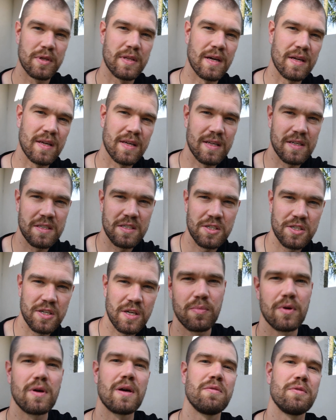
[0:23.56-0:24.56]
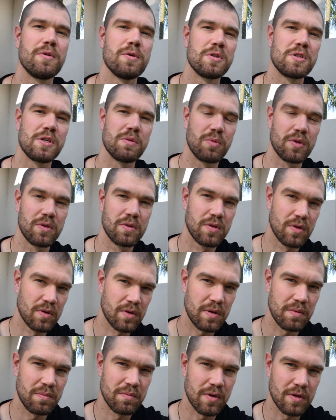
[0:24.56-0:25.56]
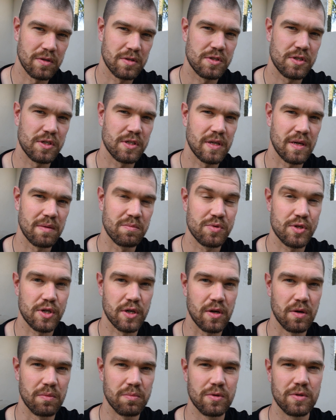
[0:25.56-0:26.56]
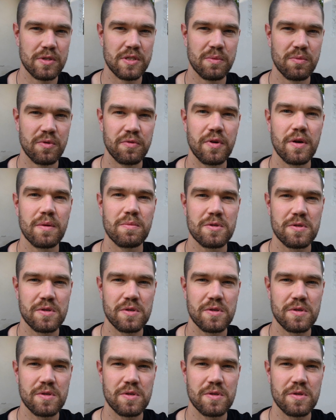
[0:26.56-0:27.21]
Pytanie na dzisiaj pojawiło się pod drugim odcinkiem Przekopu, gdzie mówiłem o